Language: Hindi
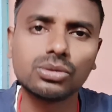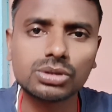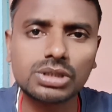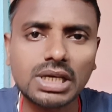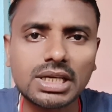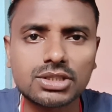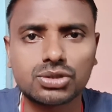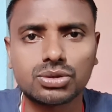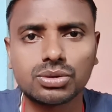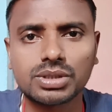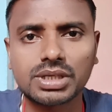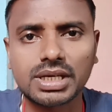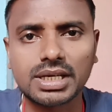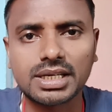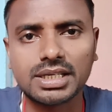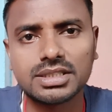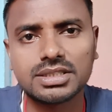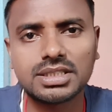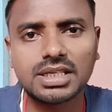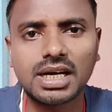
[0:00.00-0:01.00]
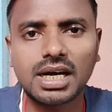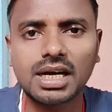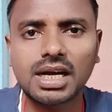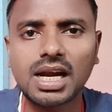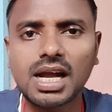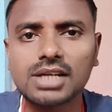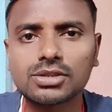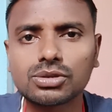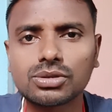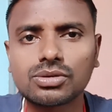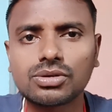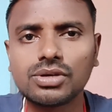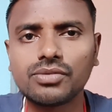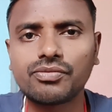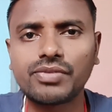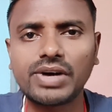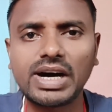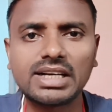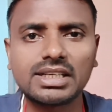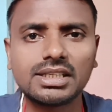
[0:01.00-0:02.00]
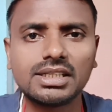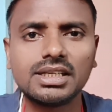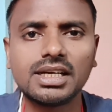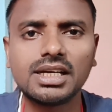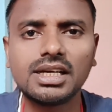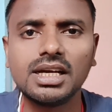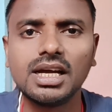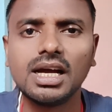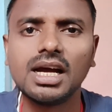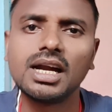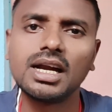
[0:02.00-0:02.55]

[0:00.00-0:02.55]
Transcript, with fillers: उतर चुके हैं जी हाँ ना तो कोई पार्टी है